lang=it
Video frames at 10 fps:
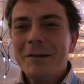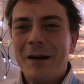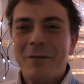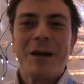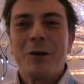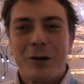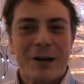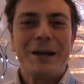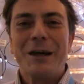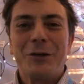davvero
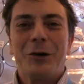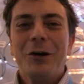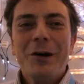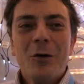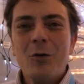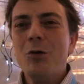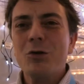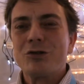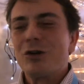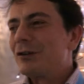credo
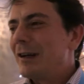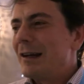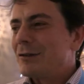uso delle